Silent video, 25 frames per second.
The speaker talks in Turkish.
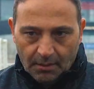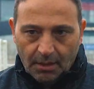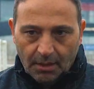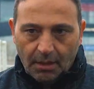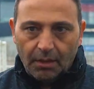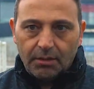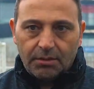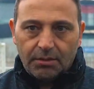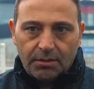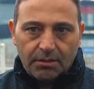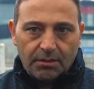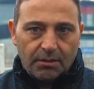
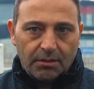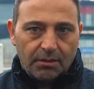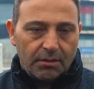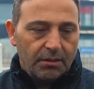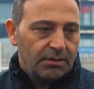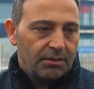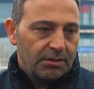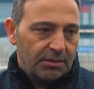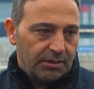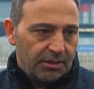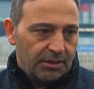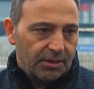Evet
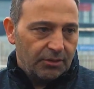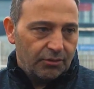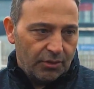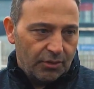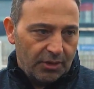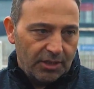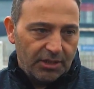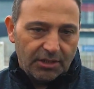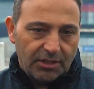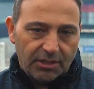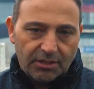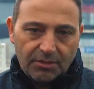e, sizin de
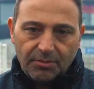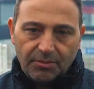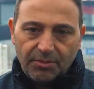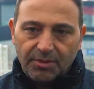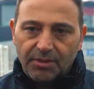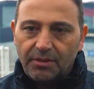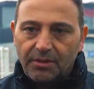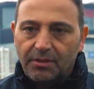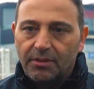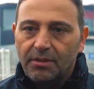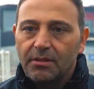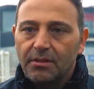söylediğiniz
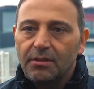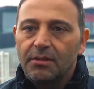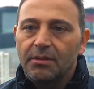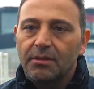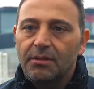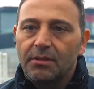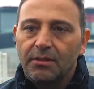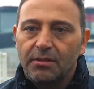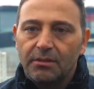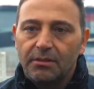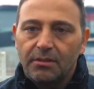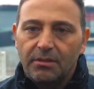gibi e,
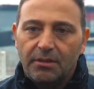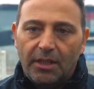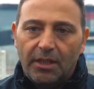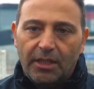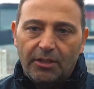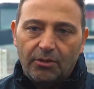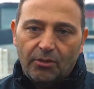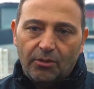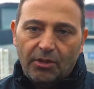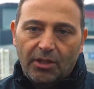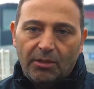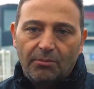
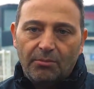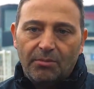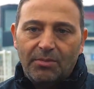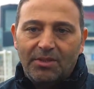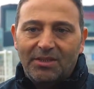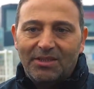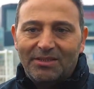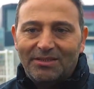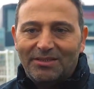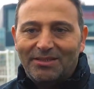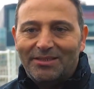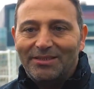en
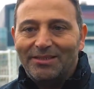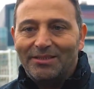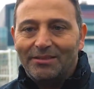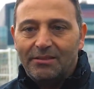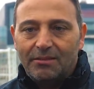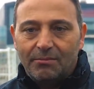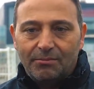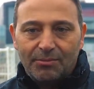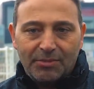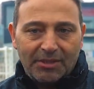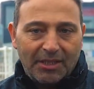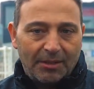
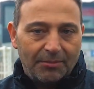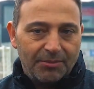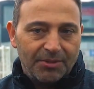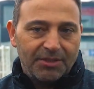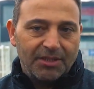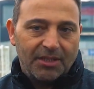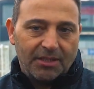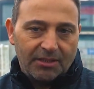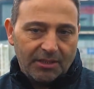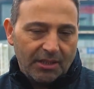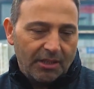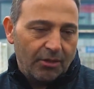önemlisinden bir
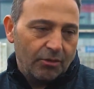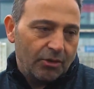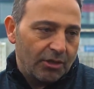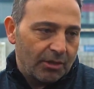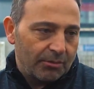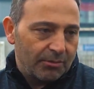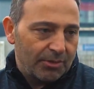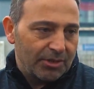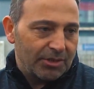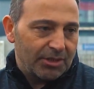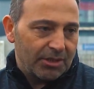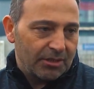tane de
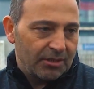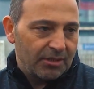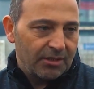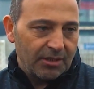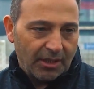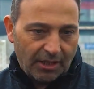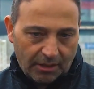önemlisi.